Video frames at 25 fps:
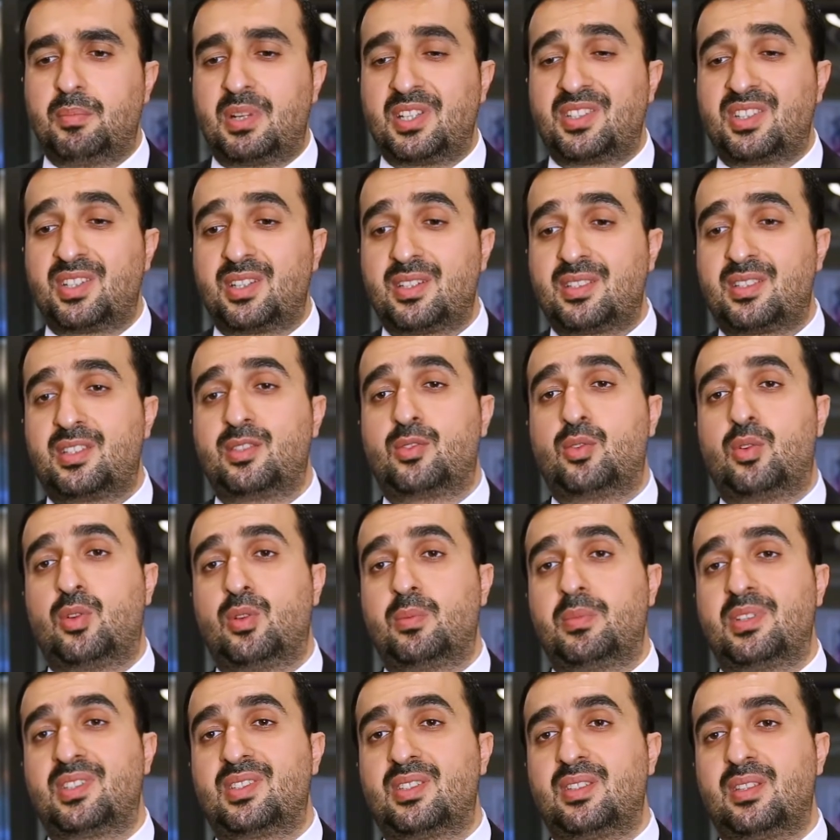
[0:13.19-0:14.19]
başarısız
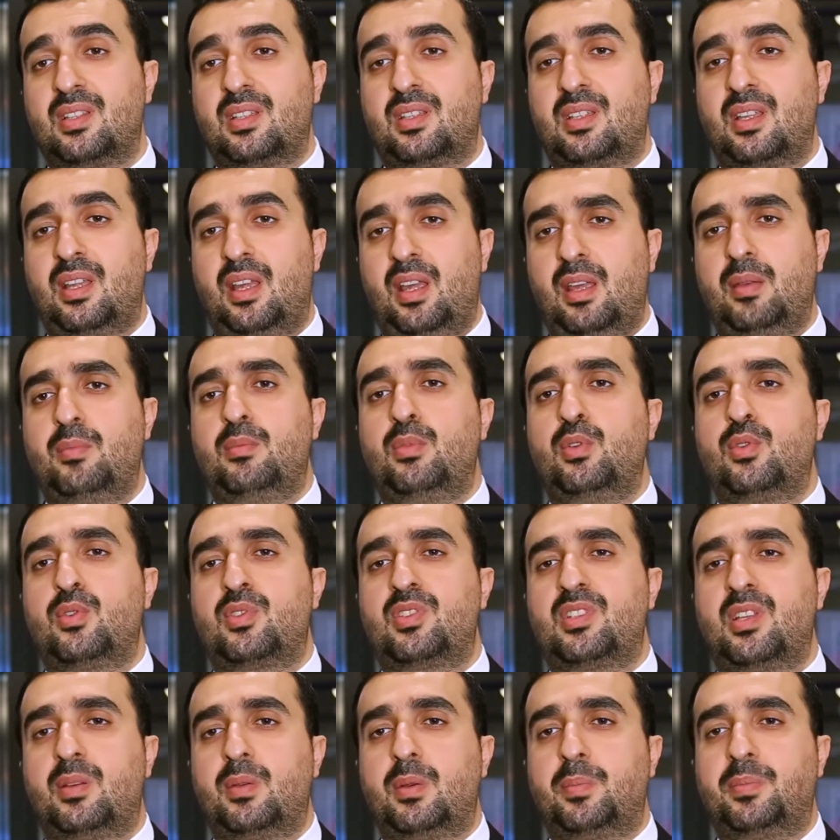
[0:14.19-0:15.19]
olmasındaki en
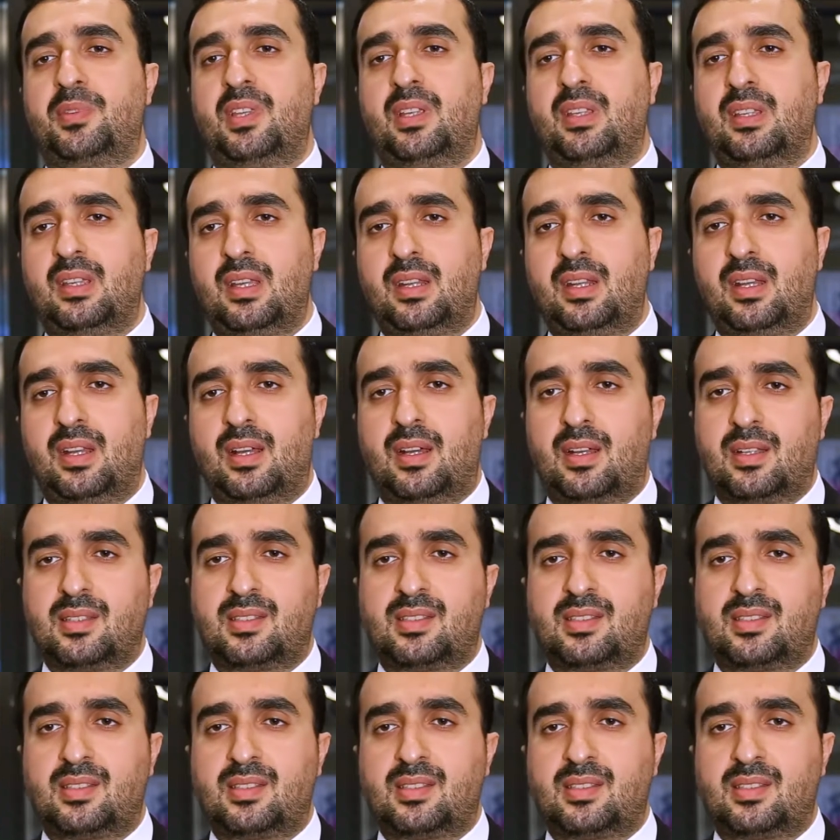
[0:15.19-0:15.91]
büyük sebep de gene